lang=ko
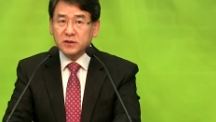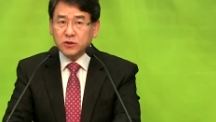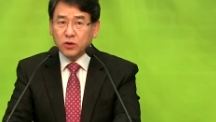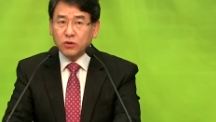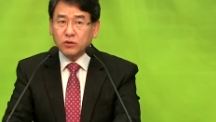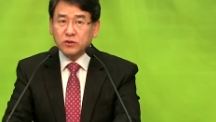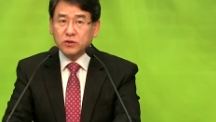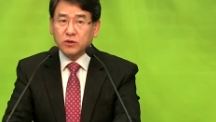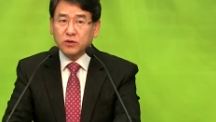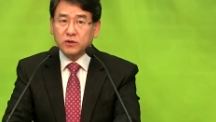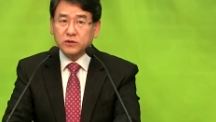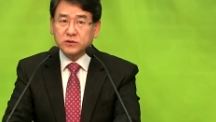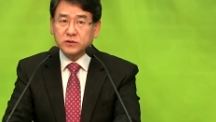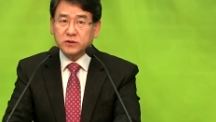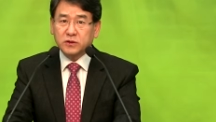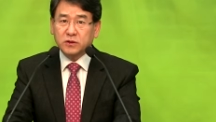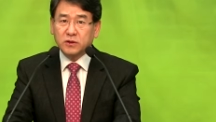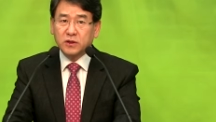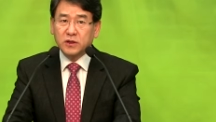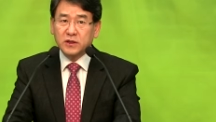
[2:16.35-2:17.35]

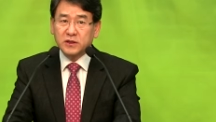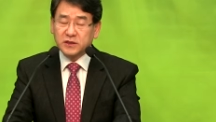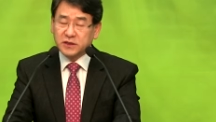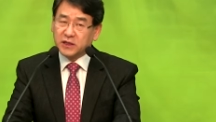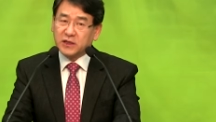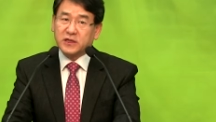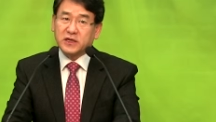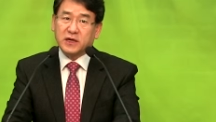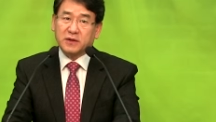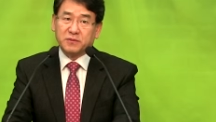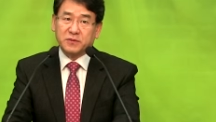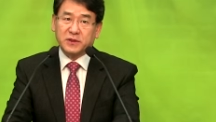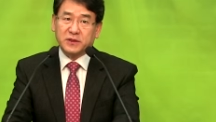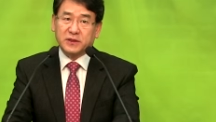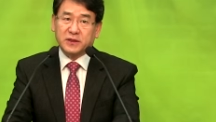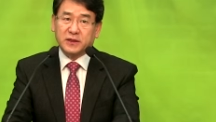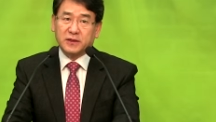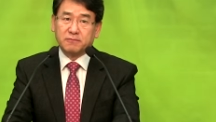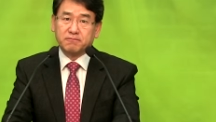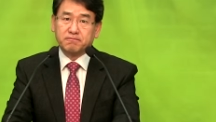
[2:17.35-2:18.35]
통틀어서
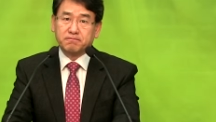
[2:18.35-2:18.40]
얘기합니다.